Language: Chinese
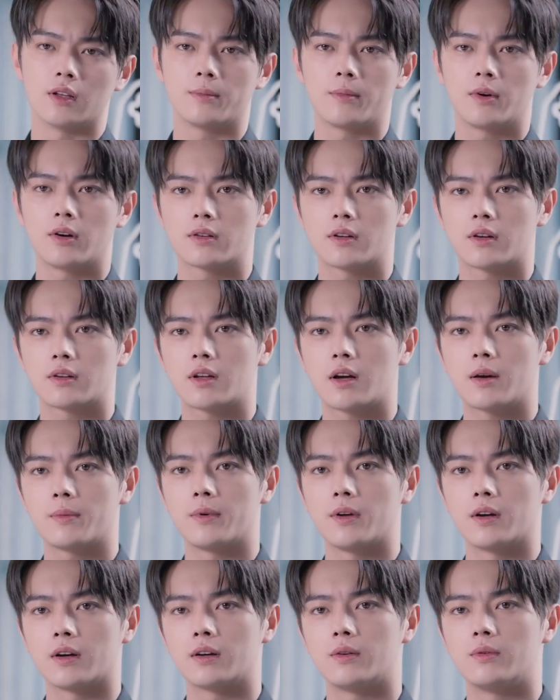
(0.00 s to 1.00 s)
你的猫叫
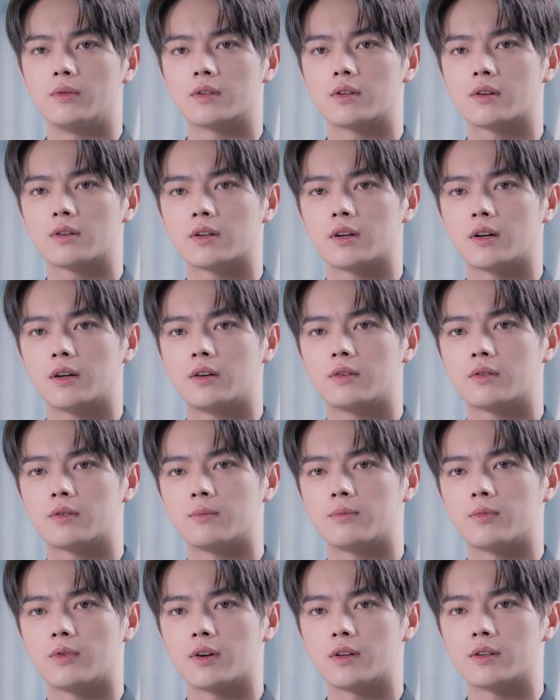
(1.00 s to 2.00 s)
大饼，跟我叫成哥有
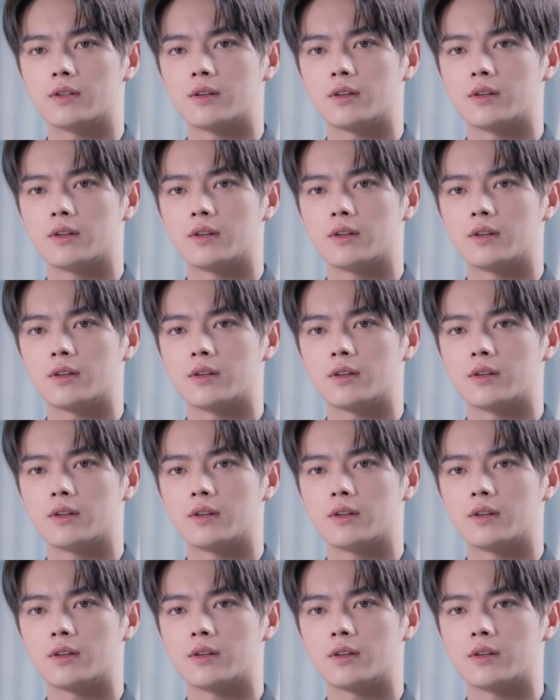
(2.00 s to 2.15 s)
什么关